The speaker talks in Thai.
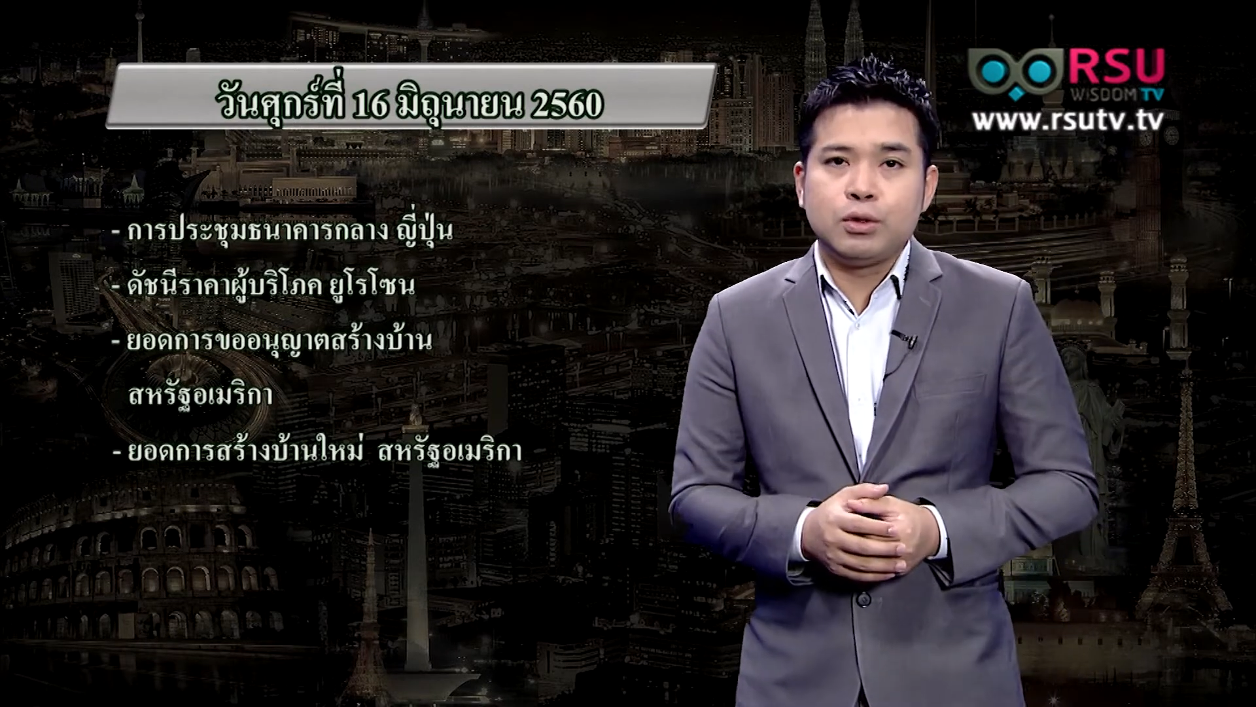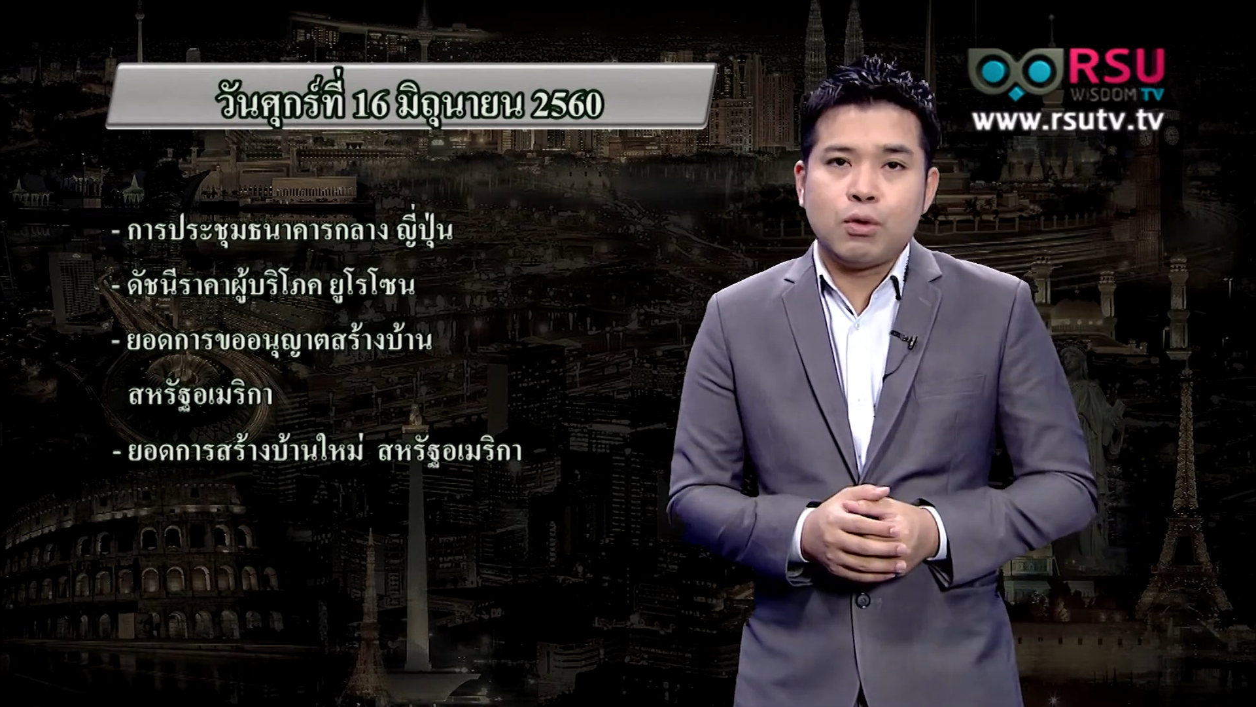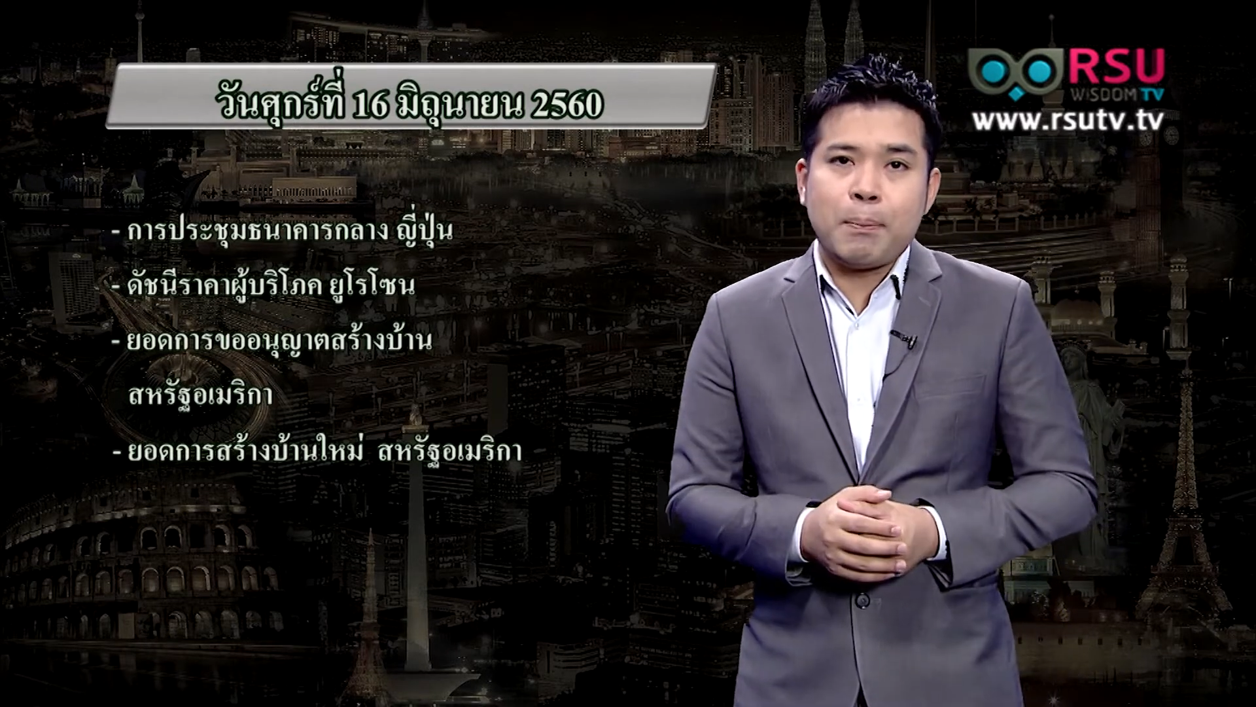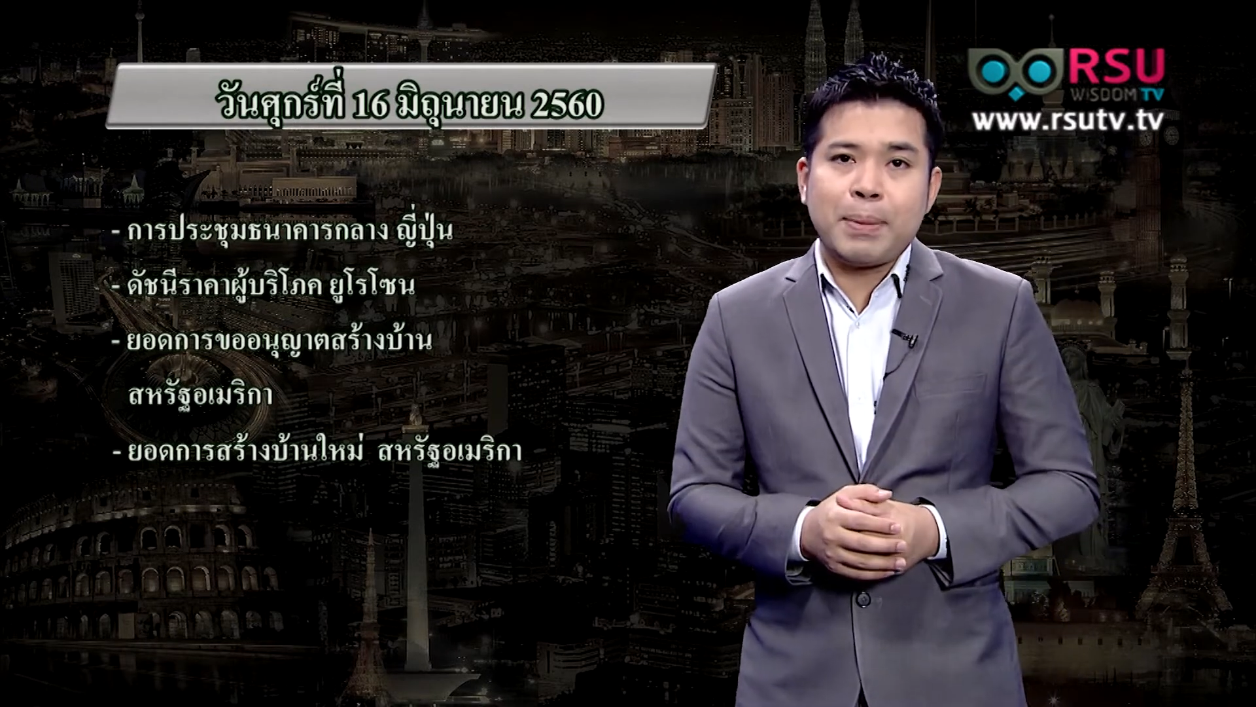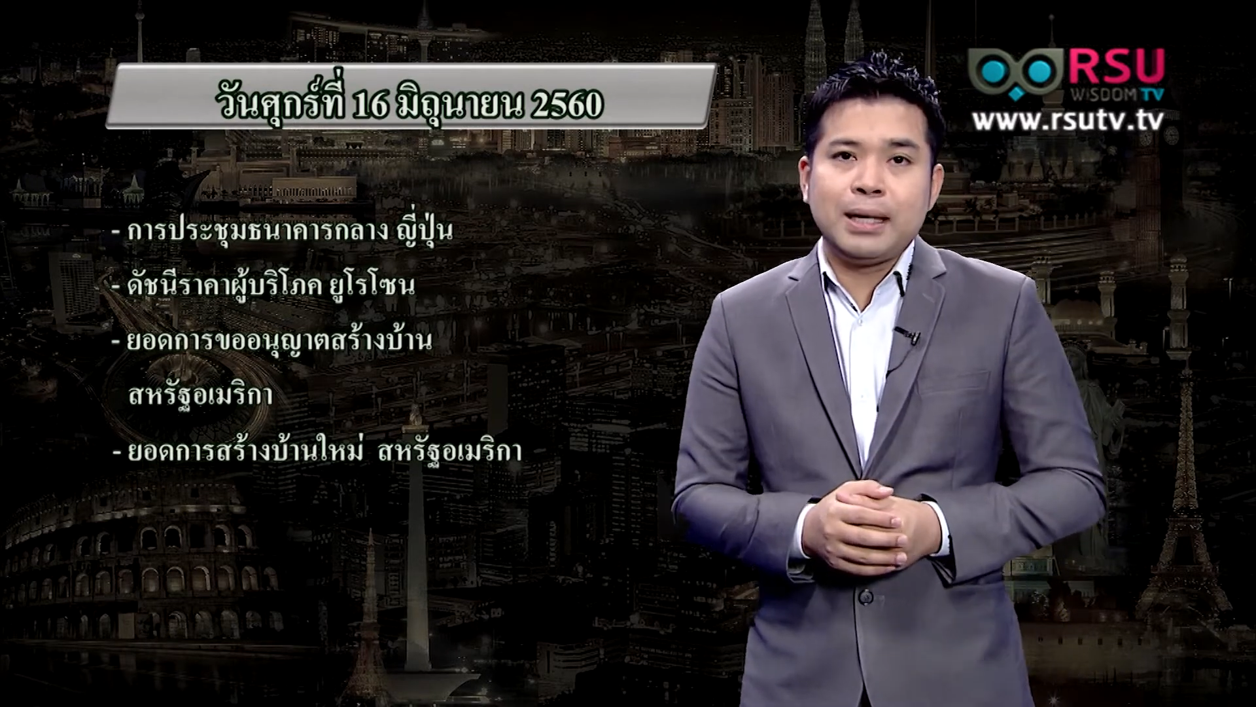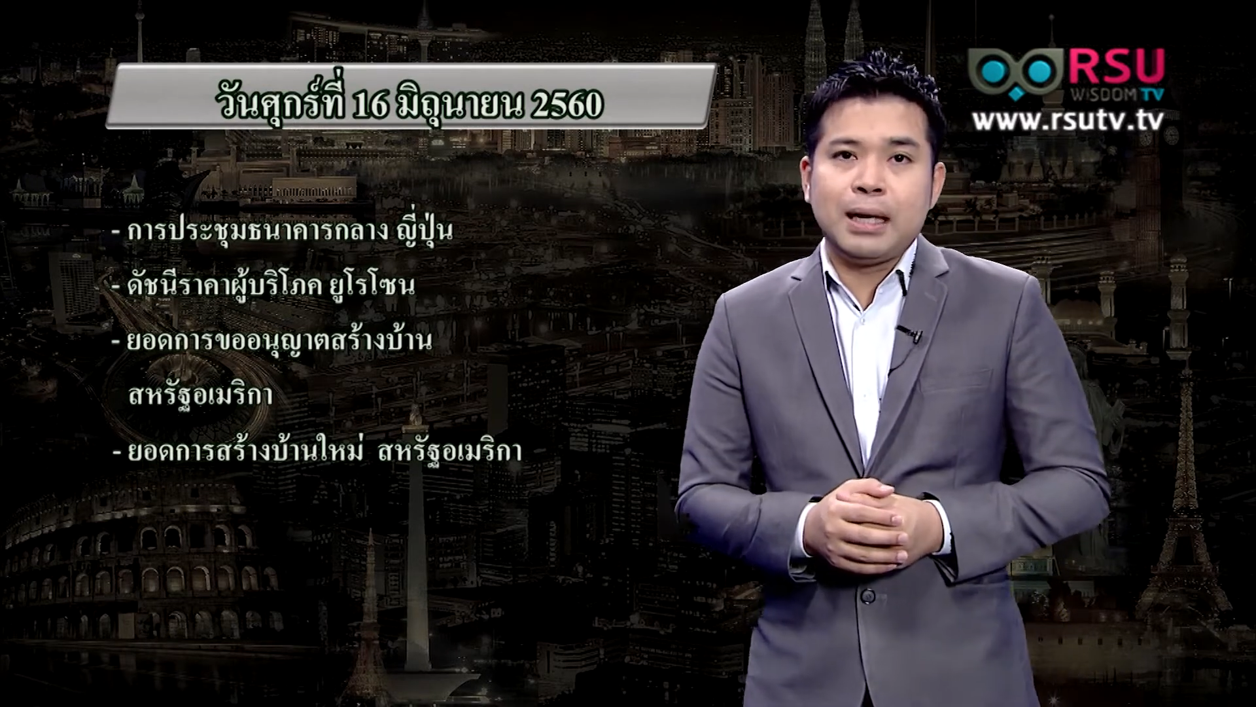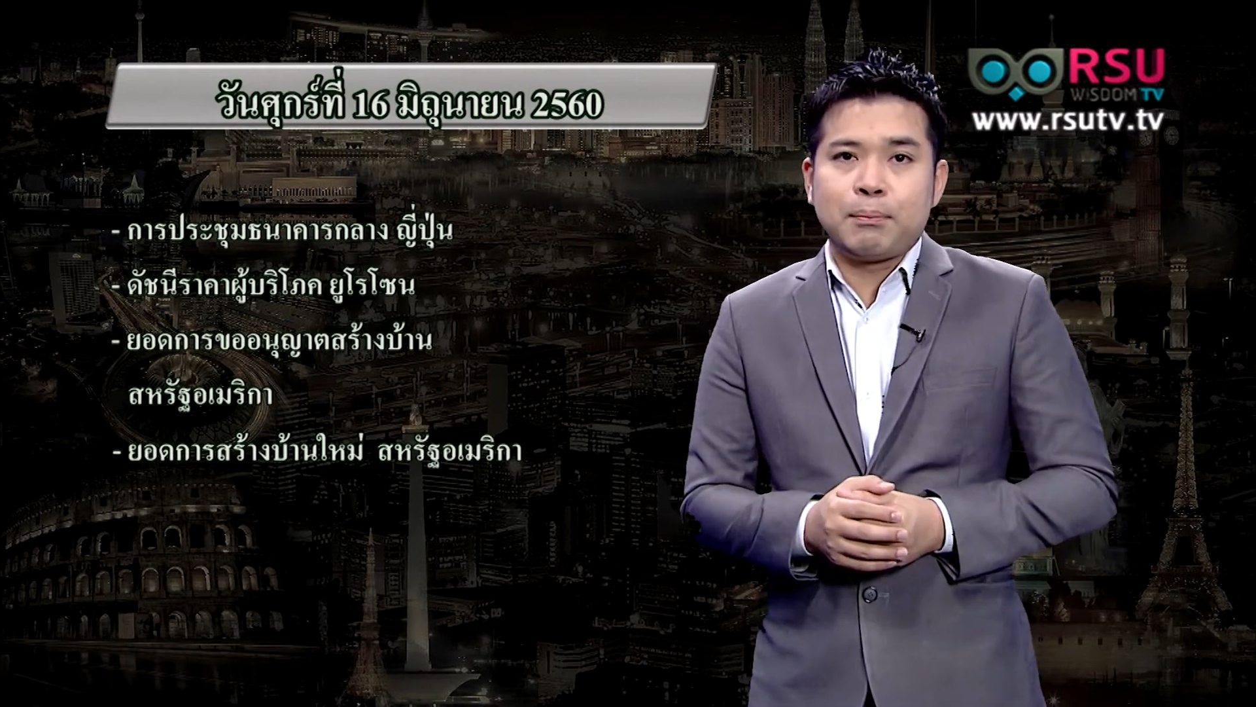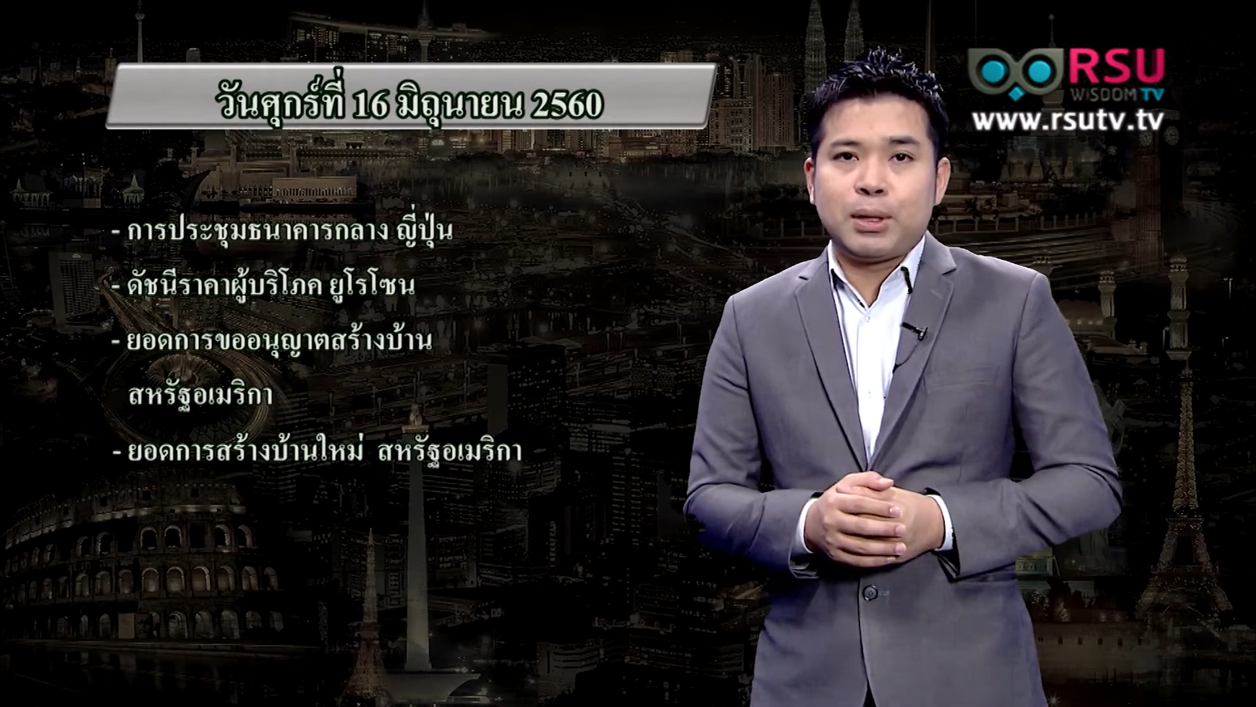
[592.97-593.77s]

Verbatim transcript: ถือว่าเป็นหนึ่ง